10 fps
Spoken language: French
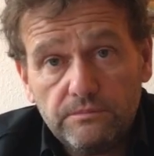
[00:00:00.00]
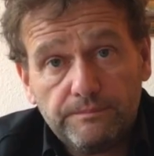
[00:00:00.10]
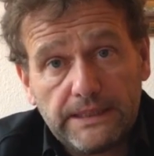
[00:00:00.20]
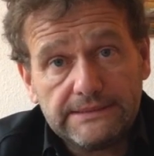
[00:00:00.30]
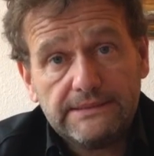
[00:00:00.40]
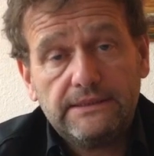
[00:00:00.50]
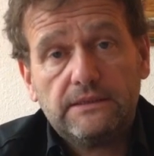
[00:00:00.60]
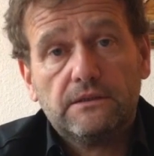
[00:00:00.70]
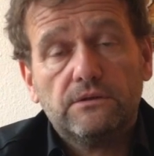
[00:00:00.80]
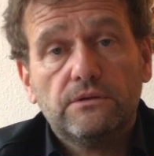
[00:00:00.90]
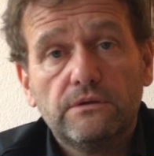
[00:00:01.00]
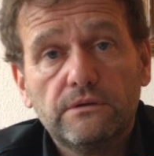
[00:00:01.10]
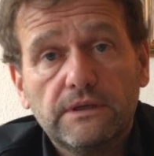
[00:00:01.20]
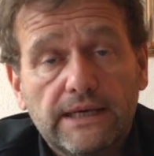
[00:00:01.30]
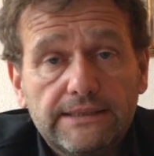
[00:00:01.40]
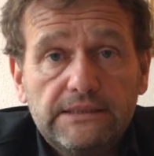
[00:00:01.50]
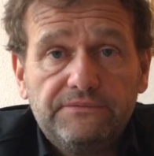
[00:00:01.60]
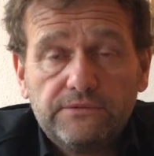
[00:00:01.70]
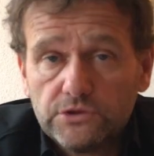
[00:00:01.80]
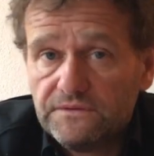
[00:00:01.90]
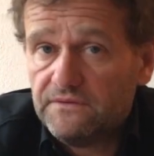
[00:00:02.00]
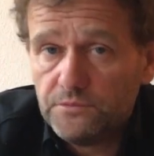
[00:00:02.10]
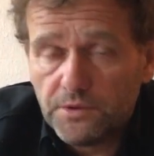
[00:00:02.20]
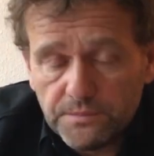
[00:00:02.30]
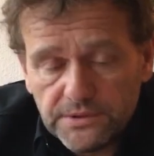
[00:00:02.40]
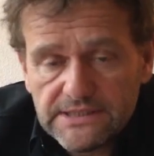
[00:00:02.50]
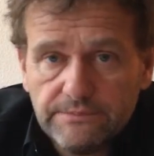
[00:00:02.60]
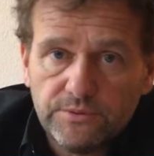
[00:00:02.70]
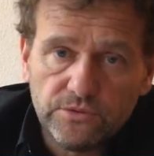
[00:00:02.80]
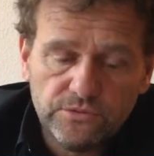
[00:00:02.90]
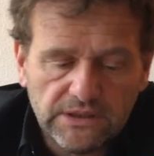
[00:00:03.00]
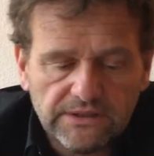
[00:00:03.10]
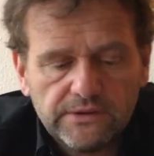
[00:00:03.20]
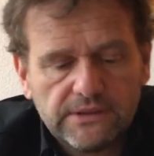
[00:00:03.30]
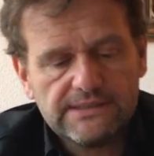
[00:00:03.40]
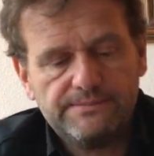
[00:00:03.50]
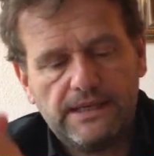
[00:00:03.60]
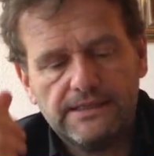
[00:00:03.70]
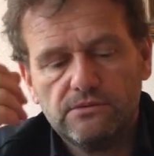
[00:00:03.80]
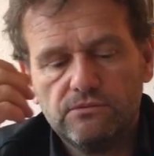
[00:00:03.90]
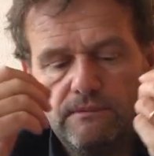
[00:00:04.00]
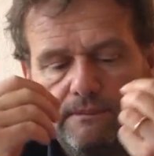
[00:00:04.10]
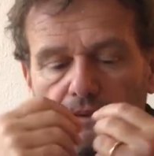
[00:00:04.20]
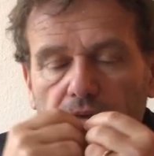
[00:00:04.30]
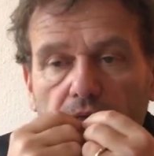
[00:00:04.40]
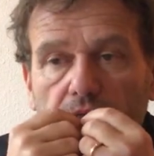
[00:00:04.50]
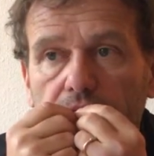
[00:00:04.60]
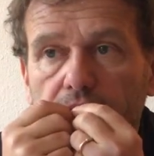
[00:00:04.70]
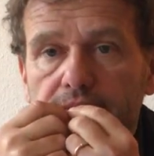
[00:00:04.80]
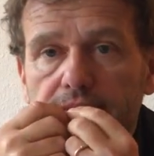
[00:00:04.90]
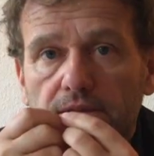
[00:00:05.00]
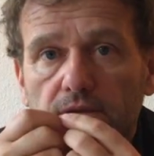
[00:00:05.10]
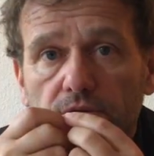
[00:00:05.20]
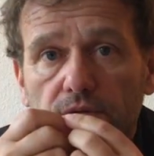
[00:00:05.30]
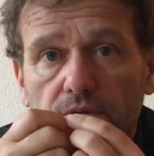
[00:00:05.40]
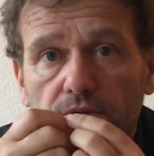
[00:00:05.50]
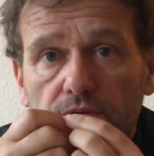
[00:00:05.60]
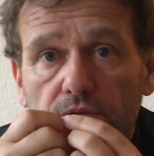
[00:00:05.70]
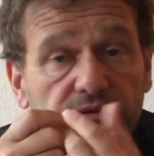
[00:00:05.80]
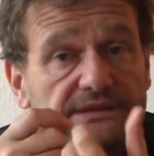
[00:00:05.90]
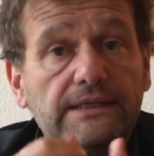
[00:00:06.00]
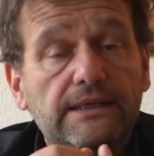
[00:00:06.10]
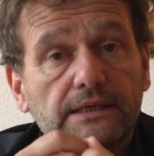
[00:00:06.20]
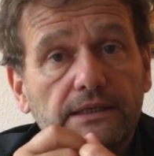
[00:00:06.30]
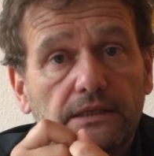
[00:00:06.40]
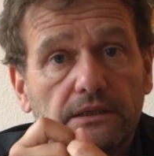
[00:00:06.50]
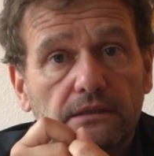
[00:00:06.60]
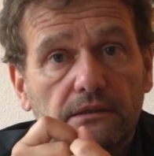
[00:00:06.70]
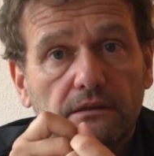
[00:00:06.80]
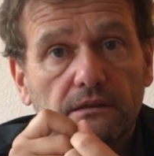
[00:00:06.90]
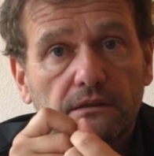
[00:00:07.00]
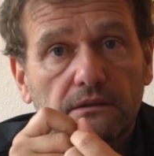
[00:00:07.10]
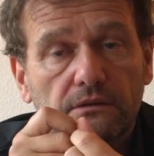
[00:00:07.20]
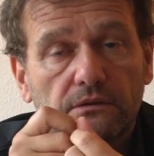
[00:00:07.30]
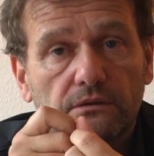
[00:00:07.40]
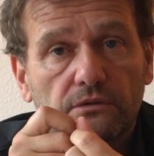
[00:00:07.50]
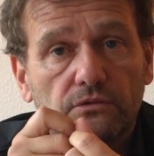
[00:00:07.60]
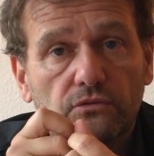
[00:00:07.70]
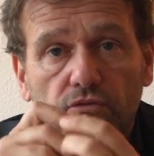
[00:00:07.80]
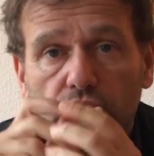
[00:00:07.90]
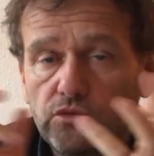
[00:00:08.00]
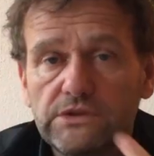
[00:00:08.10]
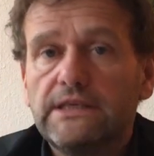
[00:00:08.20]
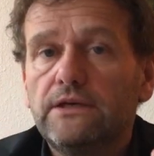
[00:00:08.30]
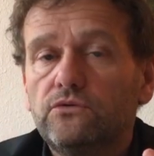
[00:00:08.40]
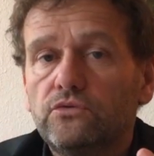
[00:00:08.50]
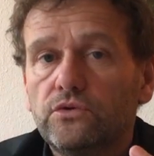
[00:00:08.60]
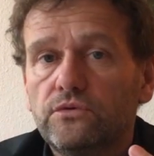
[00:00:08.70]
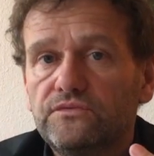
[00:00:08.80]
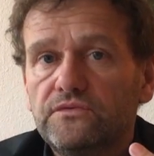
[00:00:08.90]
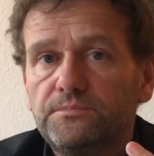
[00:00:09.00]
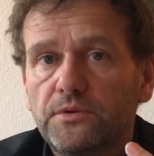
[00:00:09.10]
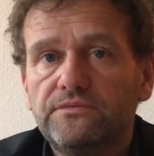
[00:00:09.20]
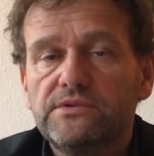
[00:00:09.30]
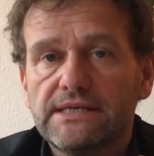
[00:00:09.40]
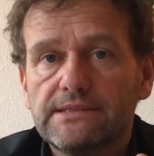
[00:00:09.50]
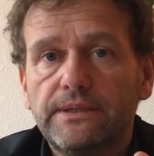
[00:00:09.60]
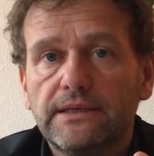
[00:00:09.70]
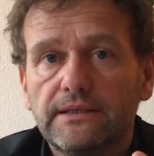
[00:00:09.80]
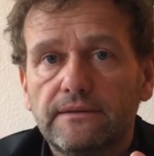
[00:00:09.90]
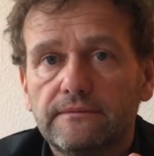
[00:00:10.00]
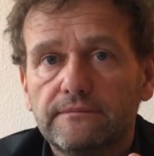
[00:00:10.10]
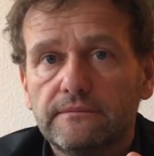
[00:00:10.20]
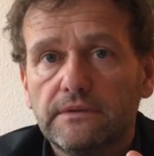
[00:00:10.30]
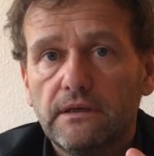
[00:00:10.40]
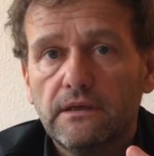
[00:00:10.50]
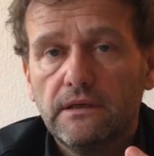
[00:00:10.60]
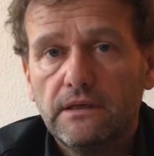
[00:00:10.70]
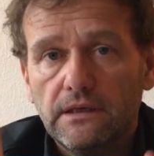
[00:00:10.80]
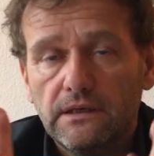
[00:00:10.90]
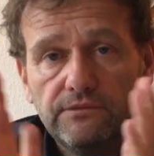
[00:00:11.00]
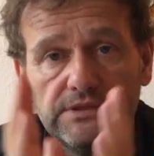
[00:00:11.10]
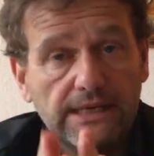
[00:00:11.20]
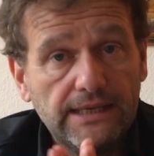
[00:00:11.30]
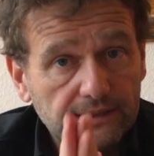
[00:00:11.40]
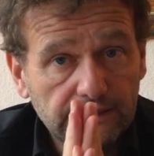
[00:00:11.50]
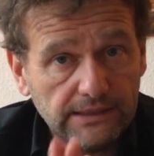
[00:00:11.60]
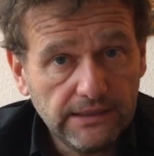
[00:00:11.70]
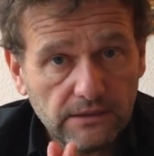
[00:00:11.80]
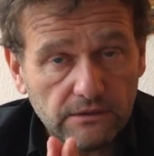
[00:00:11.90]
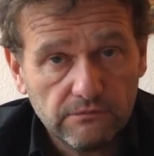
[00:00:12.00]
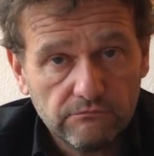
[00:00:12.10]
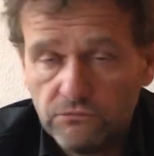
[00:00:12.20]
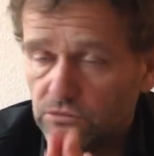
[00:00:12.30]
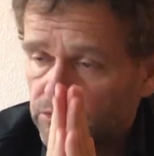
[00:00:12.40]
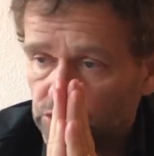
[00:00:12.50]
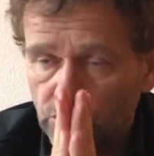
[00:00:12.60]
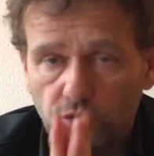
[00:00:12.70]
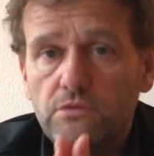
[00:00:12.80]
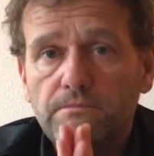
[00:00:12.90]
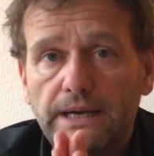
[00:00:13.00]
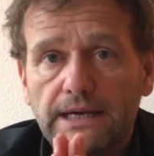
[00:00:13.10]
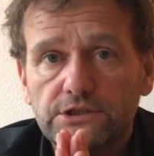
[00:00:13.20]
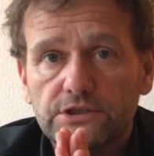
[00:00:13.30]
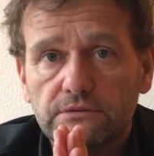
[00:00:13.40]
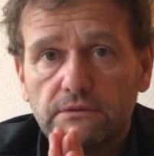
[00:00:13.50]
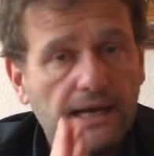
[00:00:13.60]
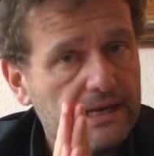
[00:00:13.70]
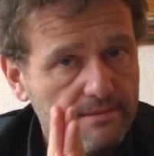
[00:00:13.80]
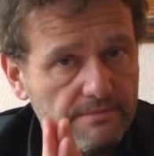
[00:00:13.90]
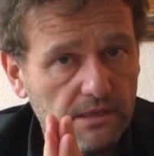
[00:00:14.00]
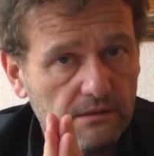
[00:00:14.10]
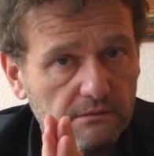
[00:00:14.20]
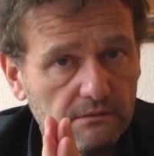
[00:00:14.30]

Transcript: une pratique euh, créative que je vais vous proposer pour nourrir votre inspiration, c'est de considérer que tout ce qui est autour de vous peut vous inspirer. Et vous allez écrire sur une page, à la main,